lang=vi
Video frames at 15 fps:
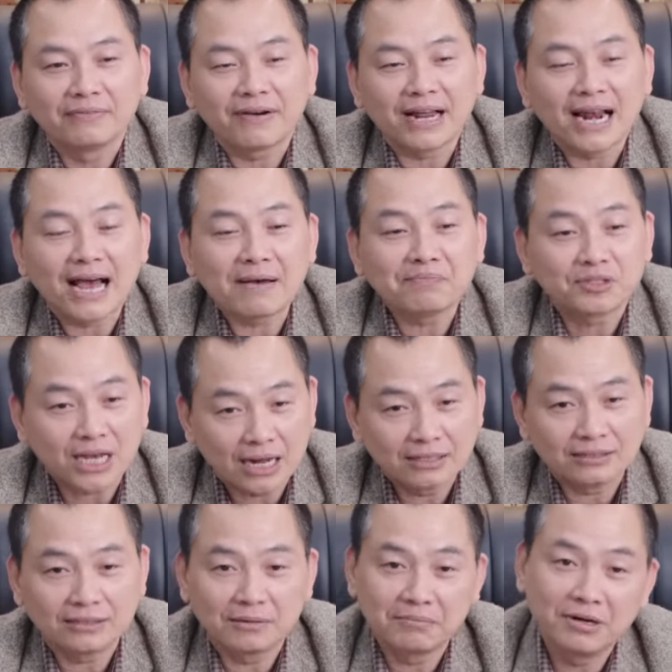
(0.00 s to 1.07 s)
thì phải làm
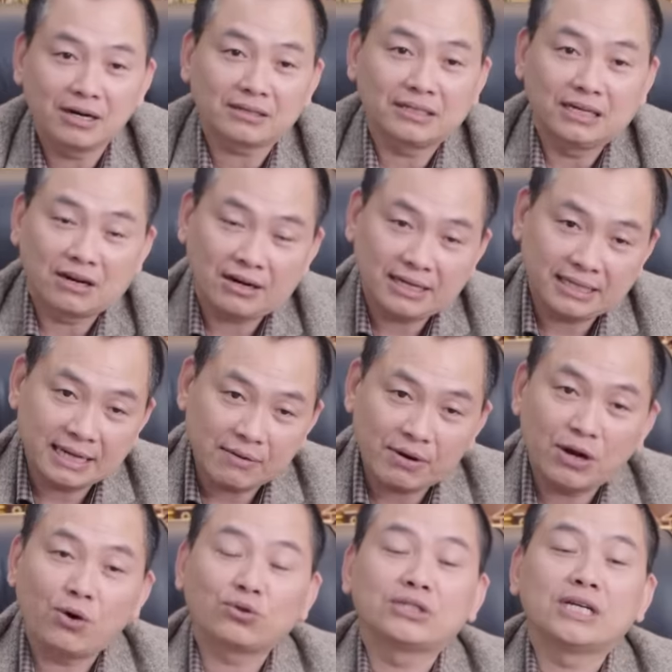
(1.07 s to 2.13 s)
dần từng bước thì nó lại
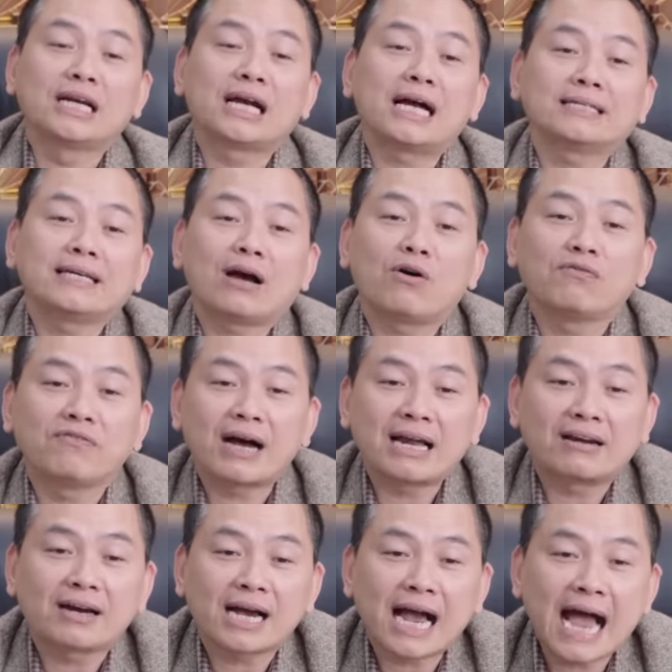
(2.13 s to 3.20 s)
theo cái lộ trình khác nhau
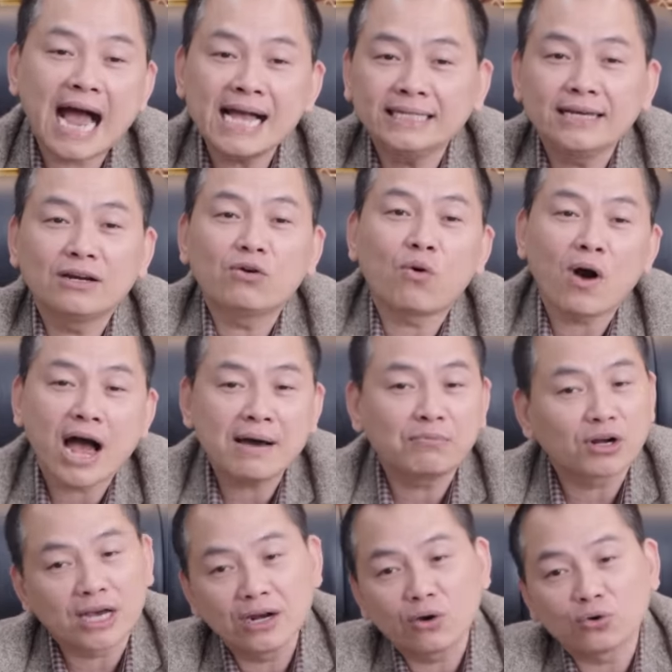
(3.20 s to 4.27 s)
và nó cá nhân hóa
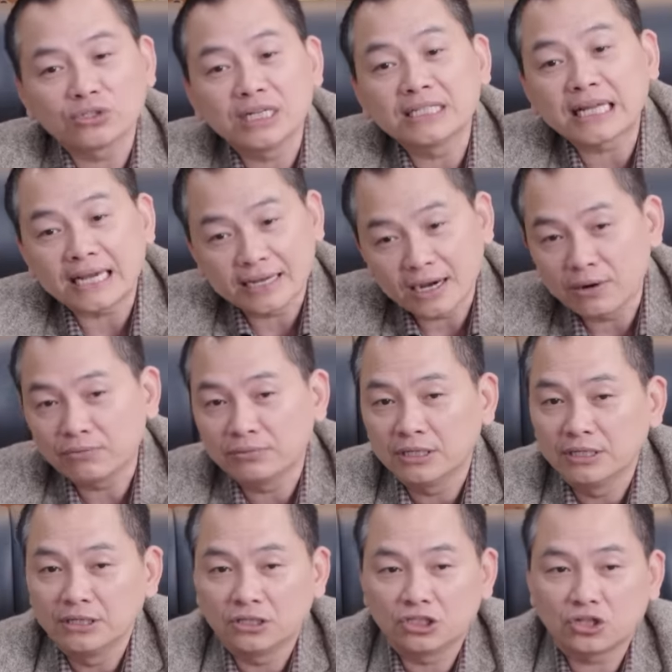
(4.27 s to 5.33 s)
một cái lộ trình thành công
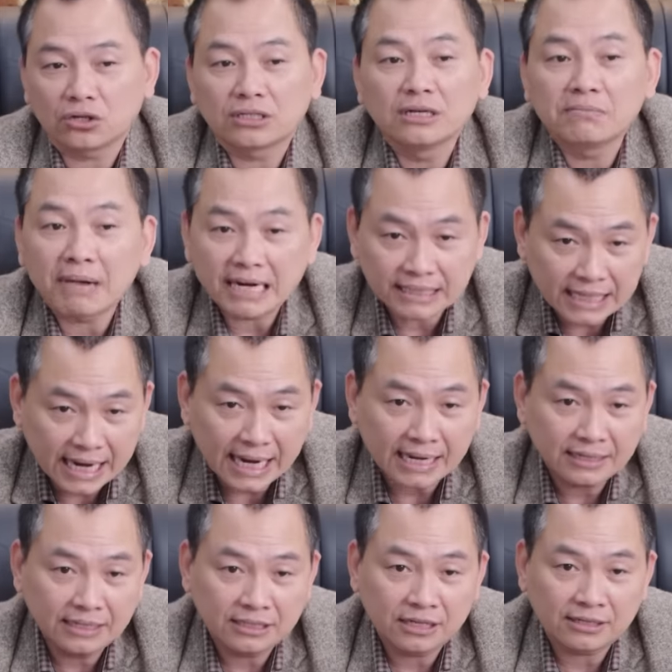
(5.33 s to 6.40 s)
cho từng bạn
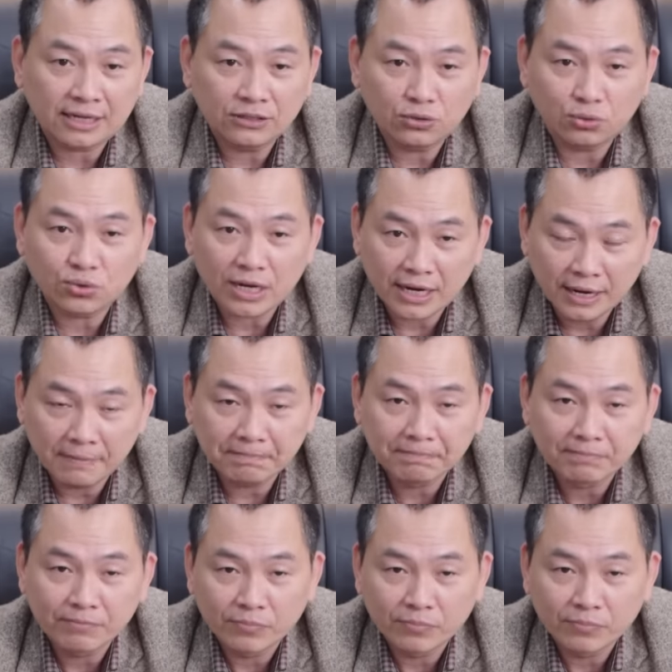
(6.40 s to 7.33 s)
trẻ để trở thành chủ doanh nghiệp